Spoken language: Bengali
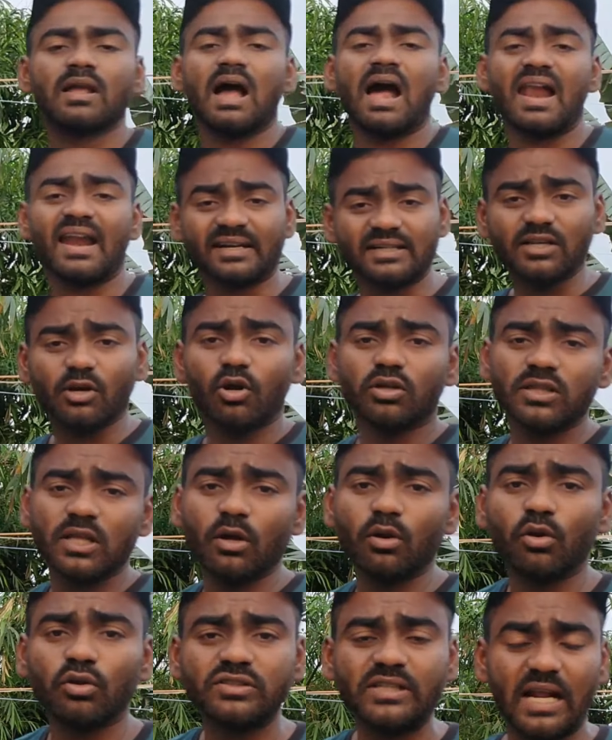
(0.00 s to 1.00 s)
আরেকটা কথা
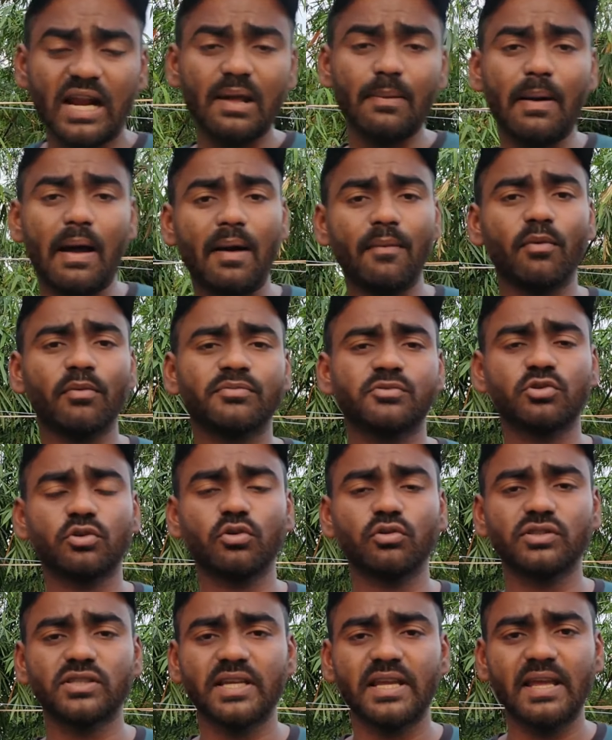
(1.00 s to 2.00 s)
হলো যারা ভাবছো
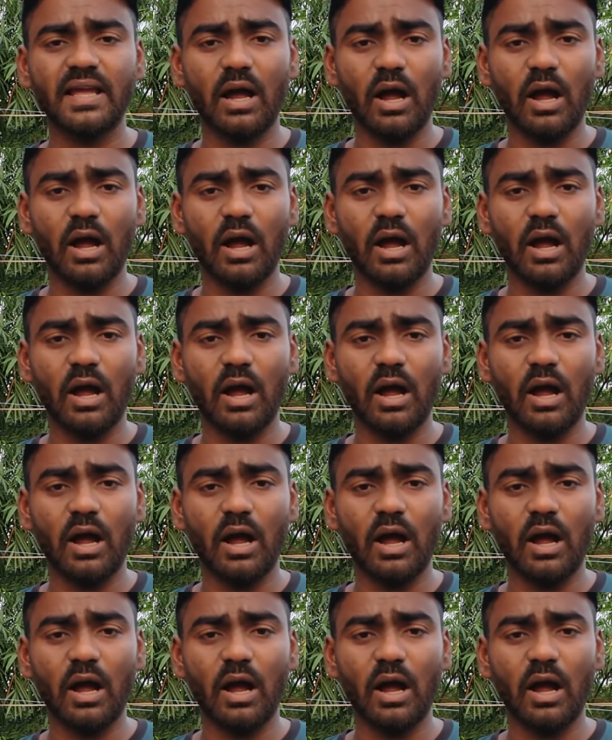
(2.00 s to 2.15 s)
যে